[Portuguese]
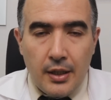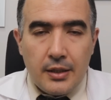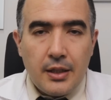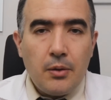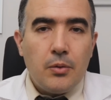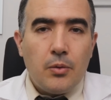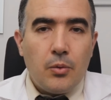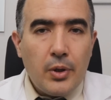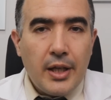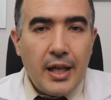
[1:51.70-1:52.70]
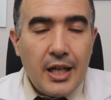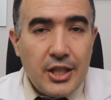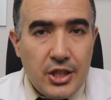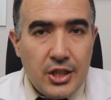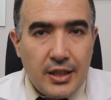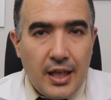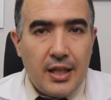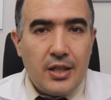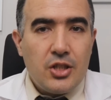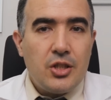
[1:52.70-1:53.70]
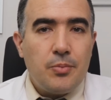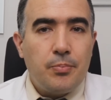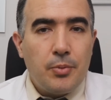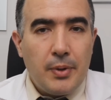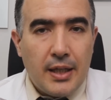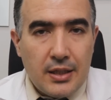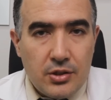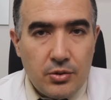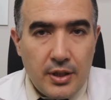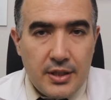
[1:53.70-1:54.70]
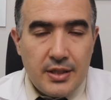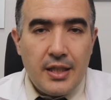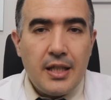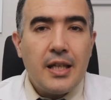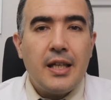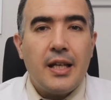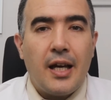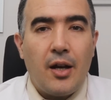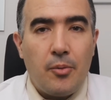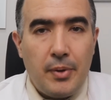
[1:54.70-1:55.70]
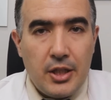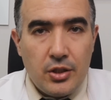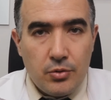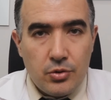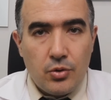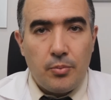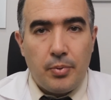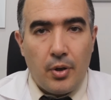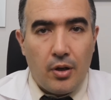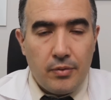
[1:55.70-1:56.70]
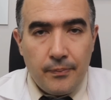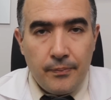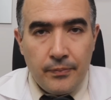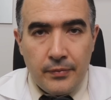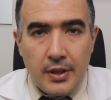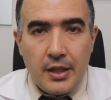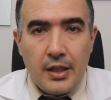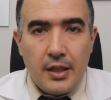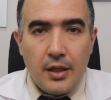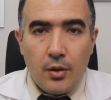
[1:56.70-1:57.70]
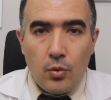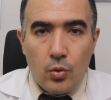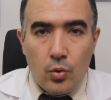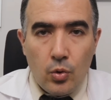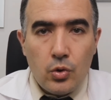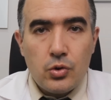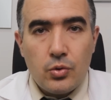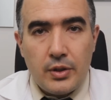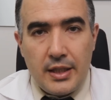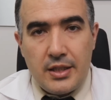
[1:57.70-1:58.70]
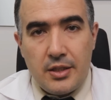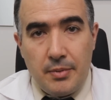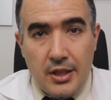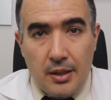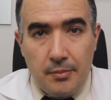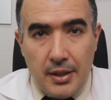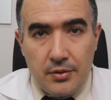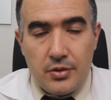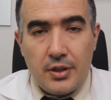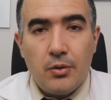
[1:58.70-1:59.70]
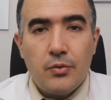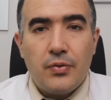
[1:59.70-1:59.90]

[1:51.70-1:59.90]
Então, o que a gente tem de publicações e que realmente nos comprovam que o uso desses medicamentos não